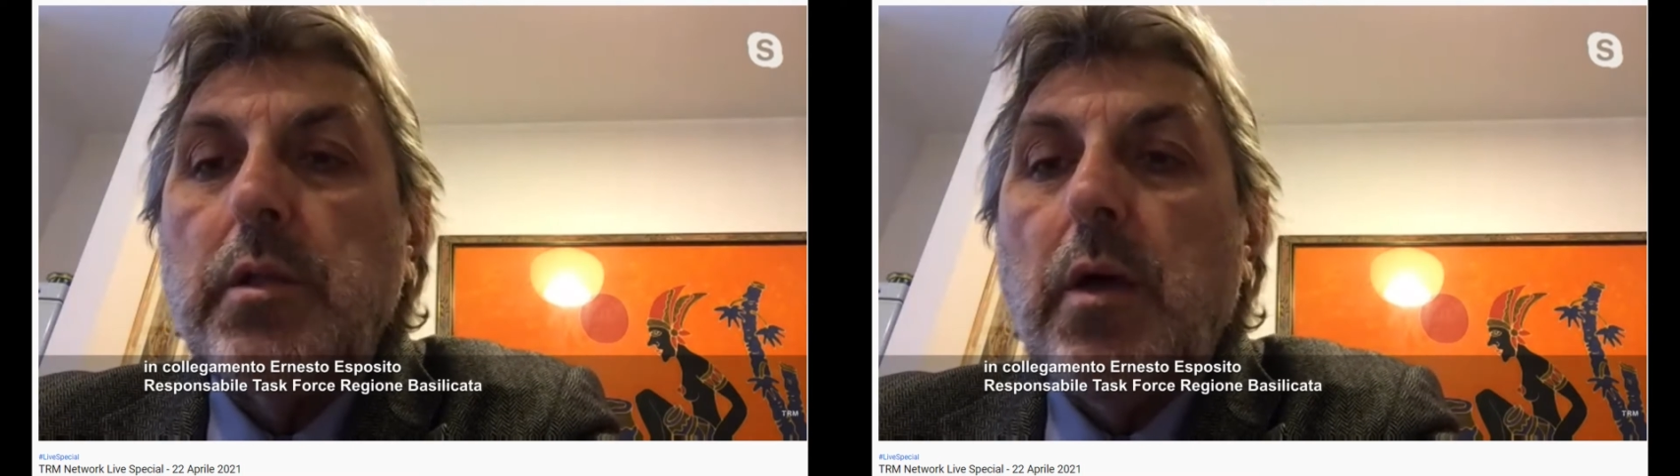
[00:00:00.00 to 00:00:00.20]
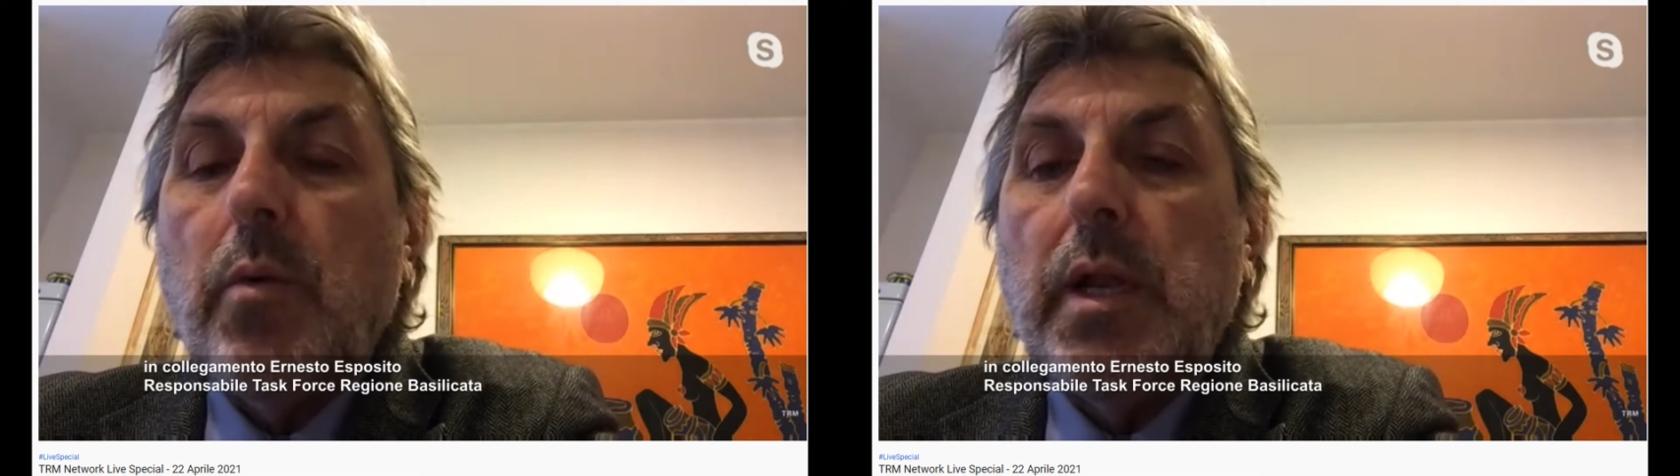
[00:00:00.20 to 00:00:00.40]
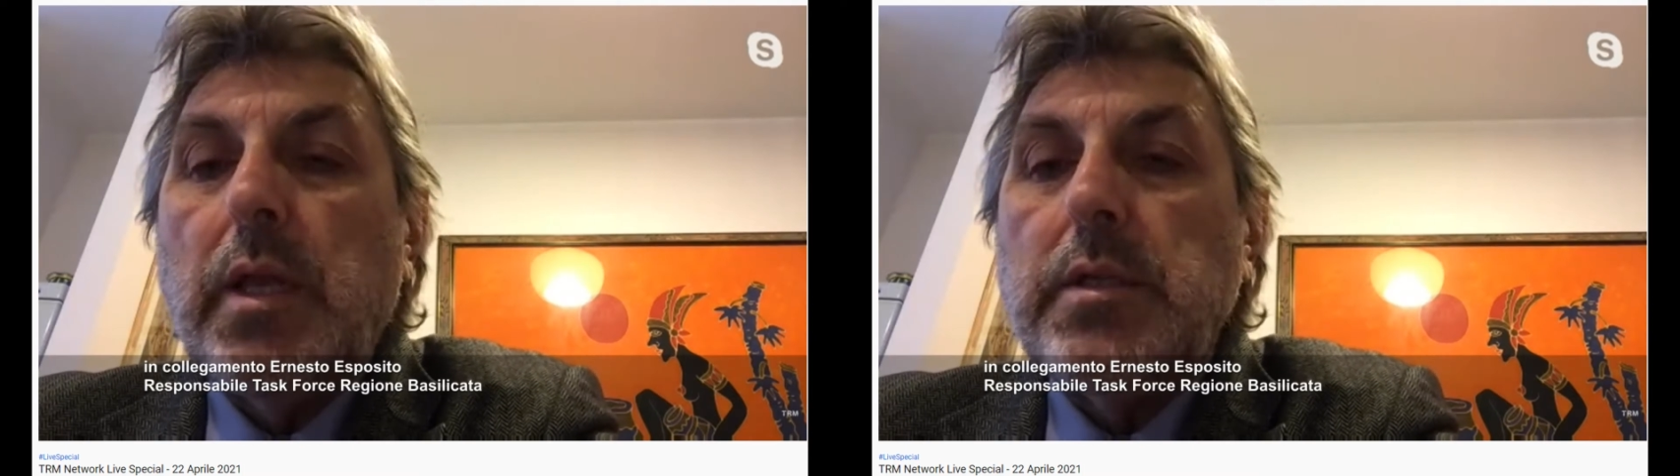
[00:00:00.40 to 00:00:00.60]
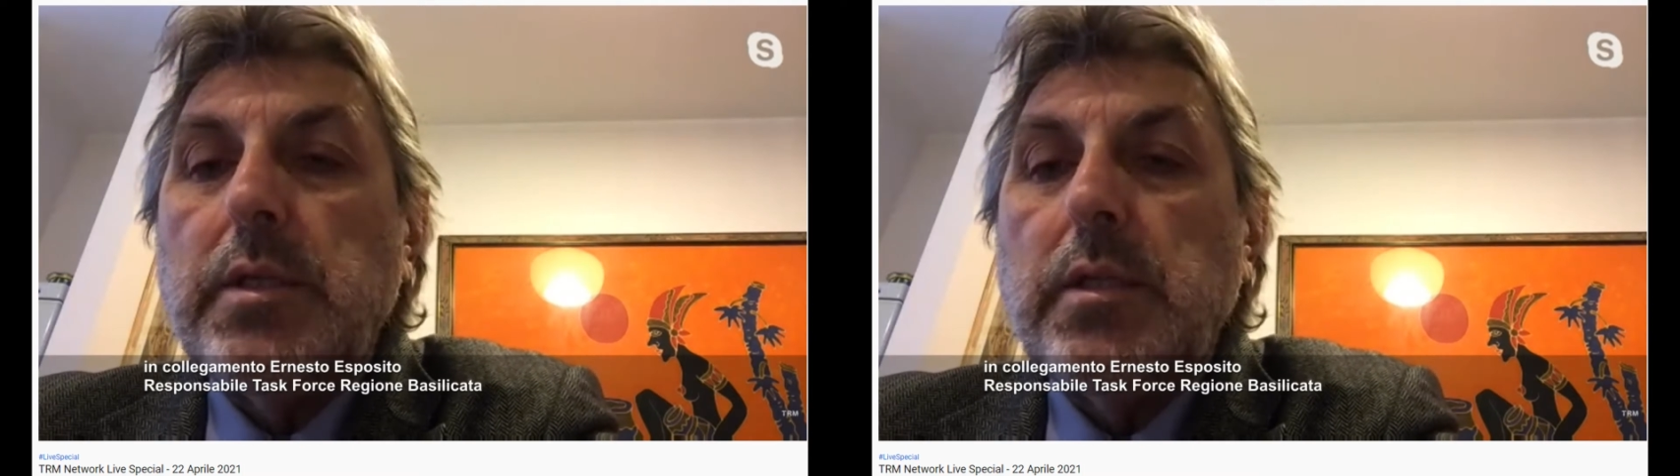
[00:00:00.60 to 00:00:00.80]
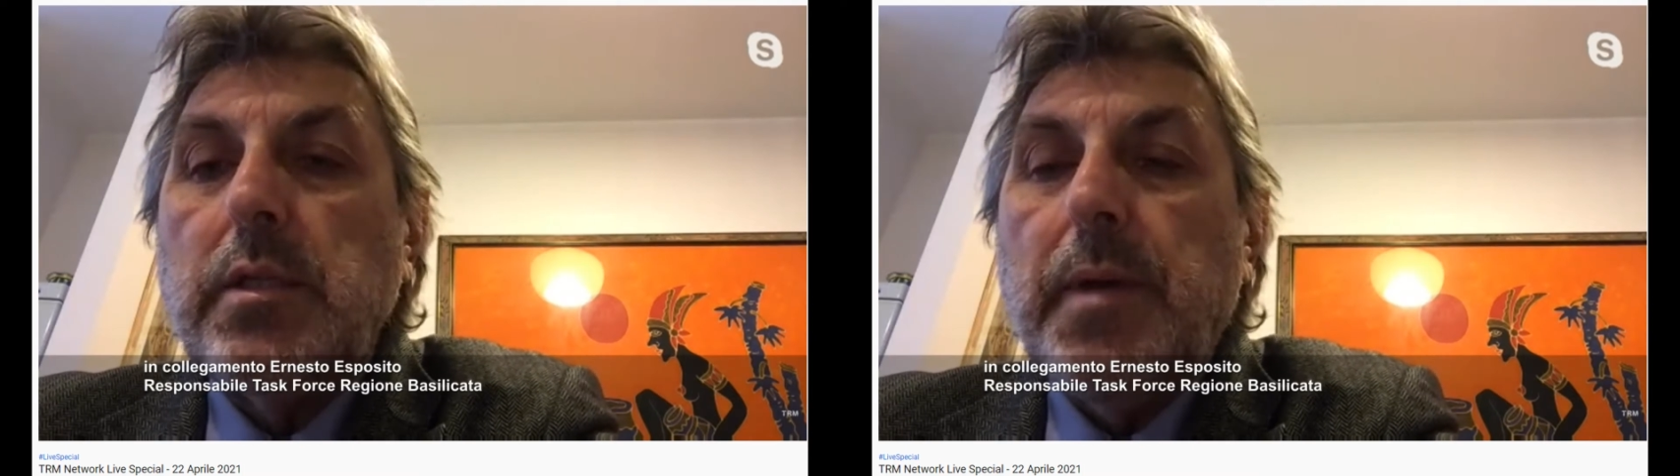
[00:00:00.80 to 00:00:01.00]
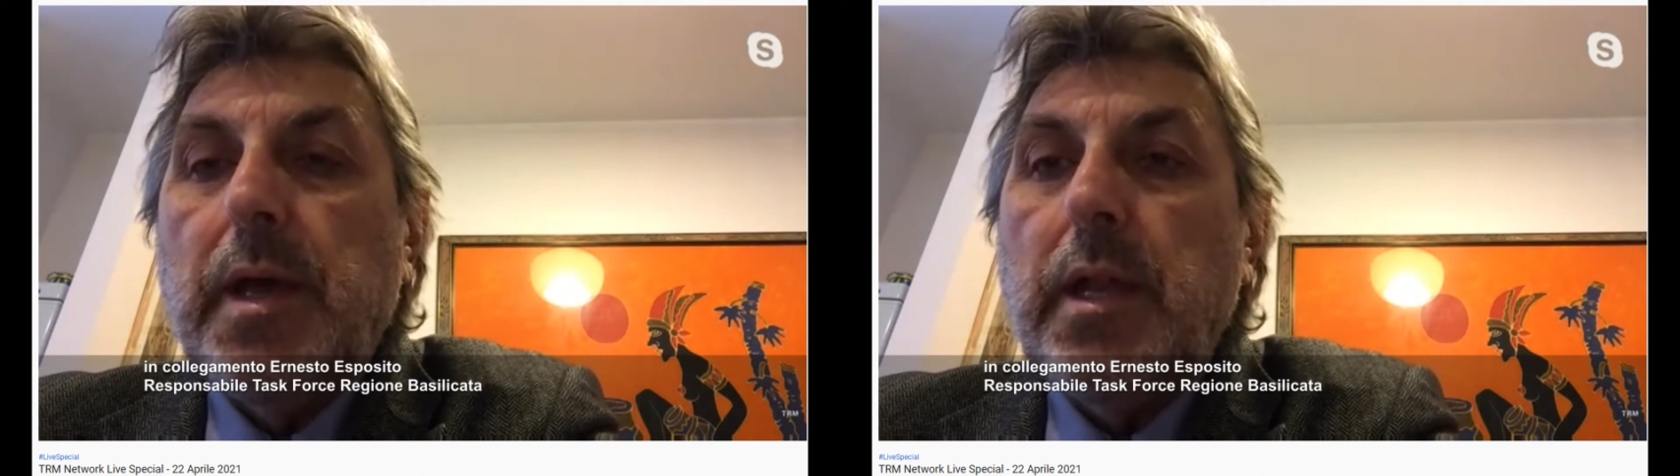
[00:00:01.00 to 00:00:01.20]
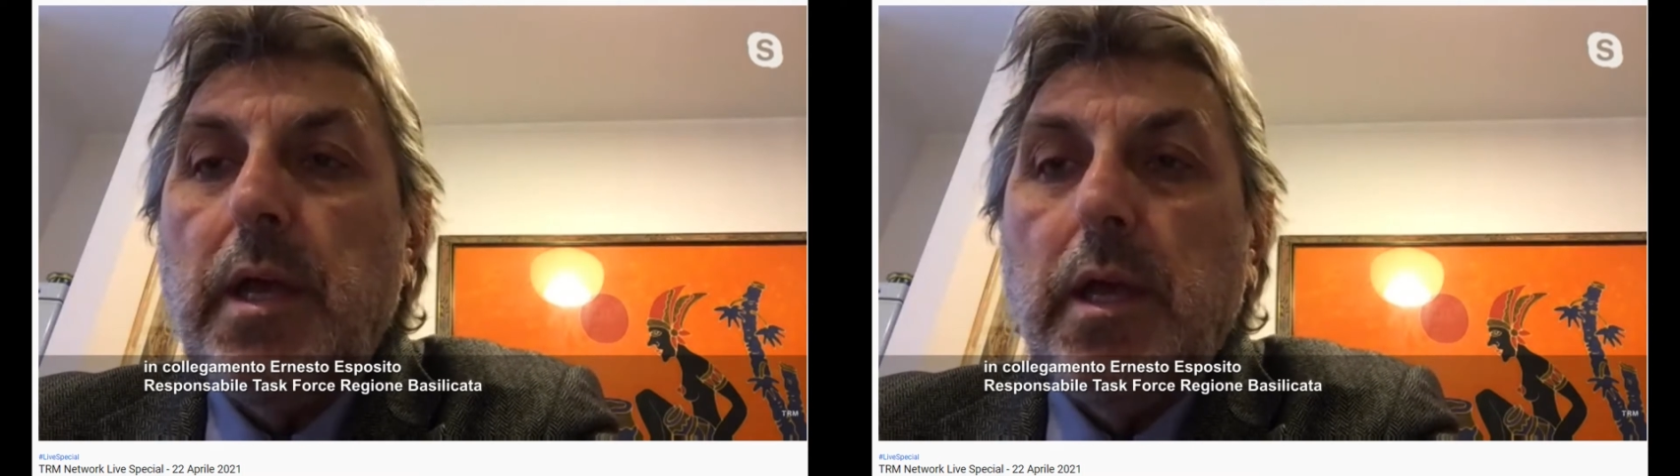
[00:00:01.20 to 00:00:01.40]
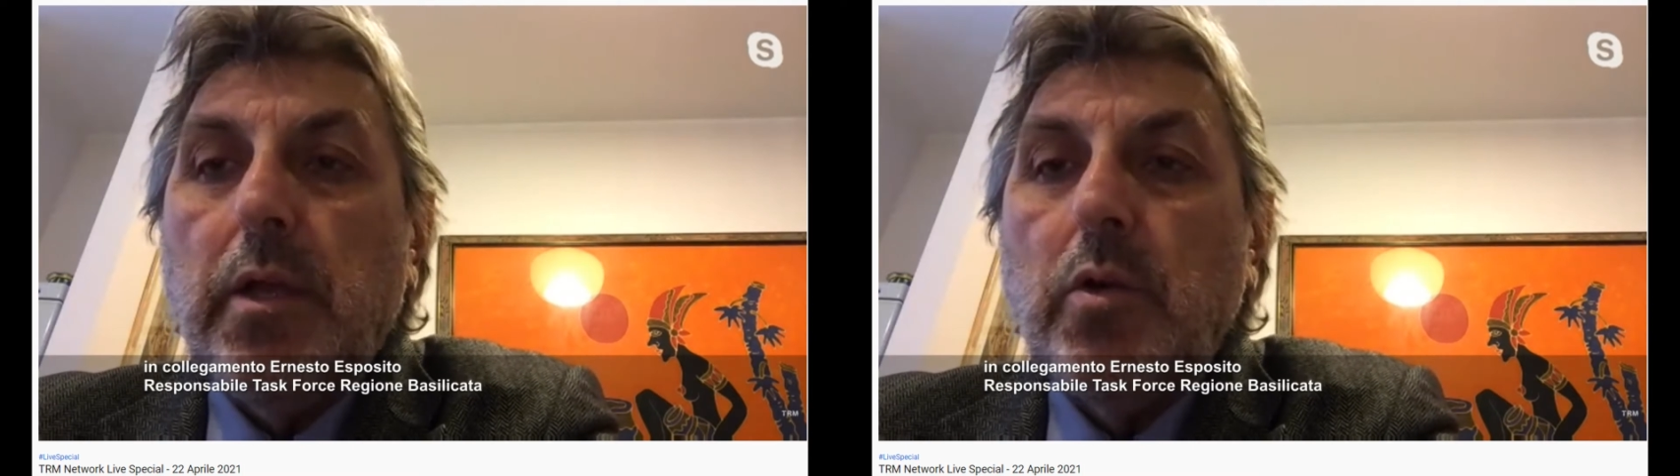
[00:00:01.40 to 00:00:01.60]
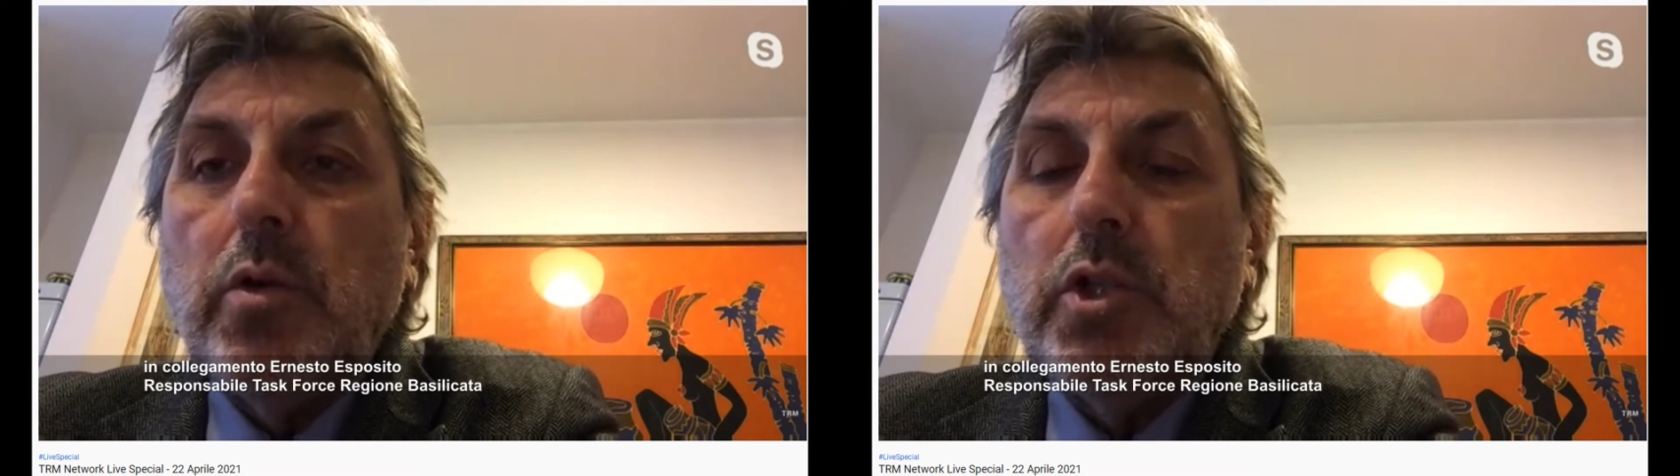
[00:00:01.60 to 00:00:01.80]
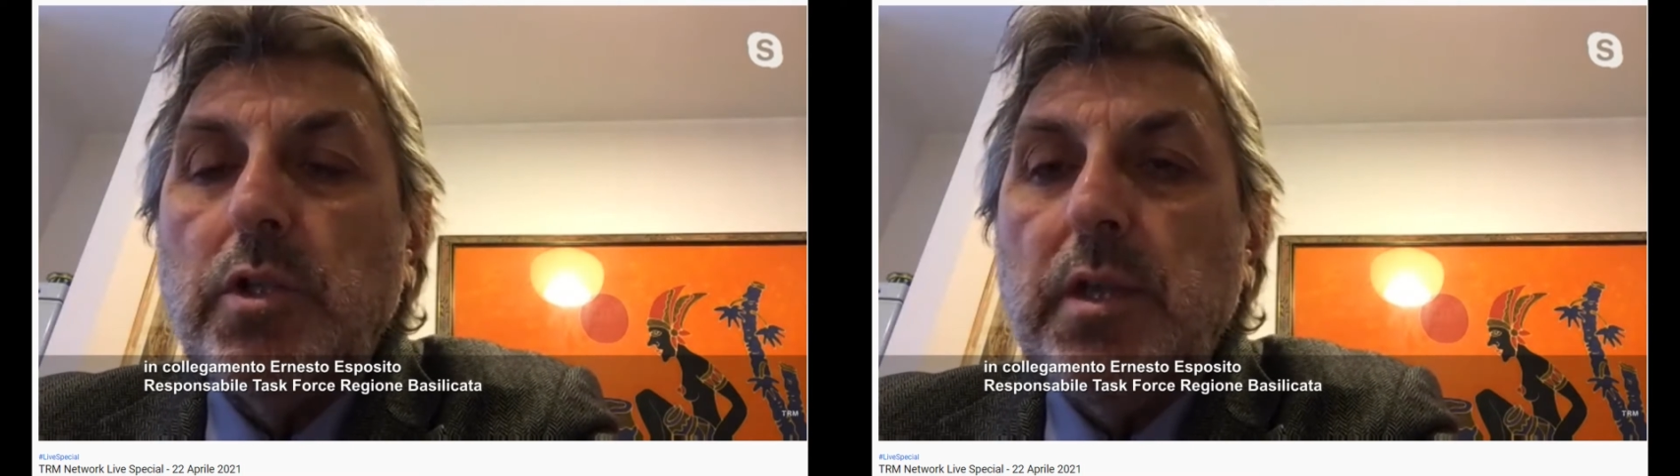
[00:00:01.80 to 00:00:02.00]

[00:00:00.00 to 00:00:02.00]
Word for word: da qualche settimana e noi ci